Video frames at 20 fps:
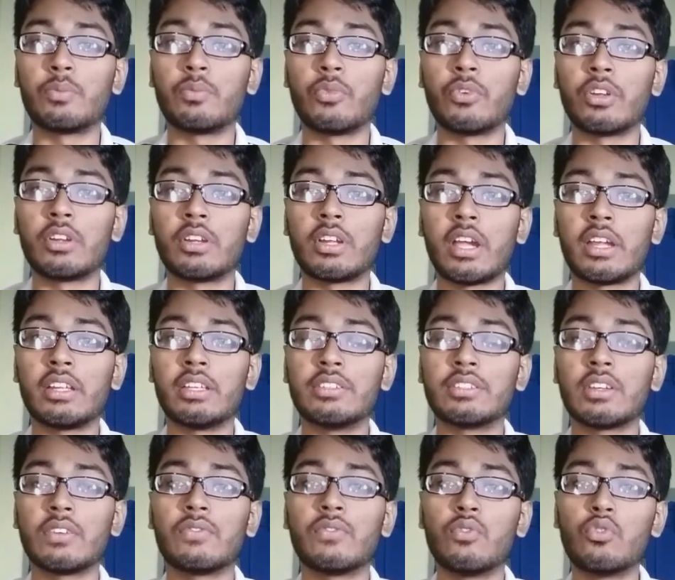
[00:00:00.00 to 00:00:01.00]
5.9
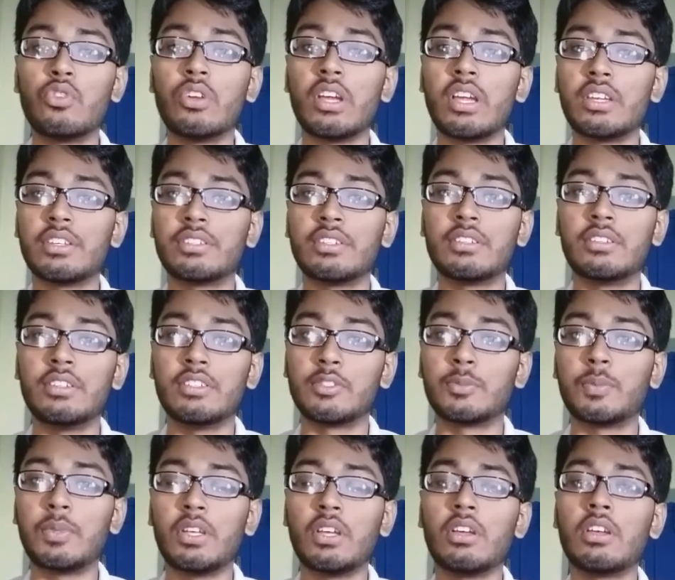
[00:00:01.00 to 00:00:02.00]
इंच का फुल एच
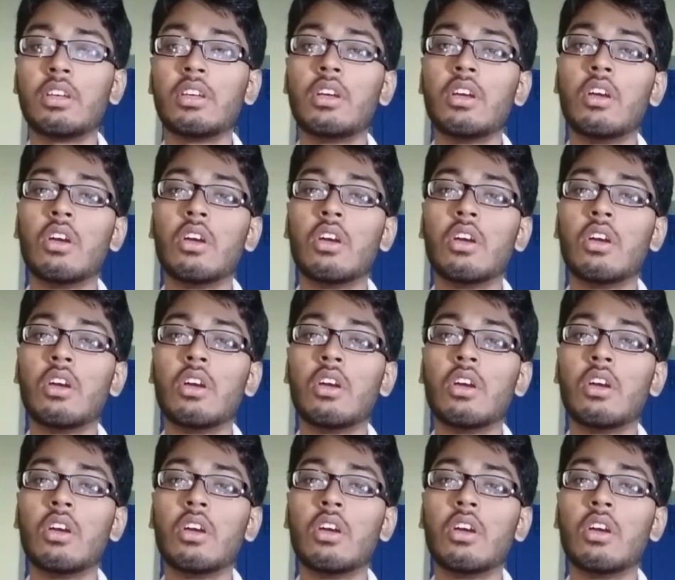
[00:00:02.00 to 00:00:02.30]
डिस्प्ले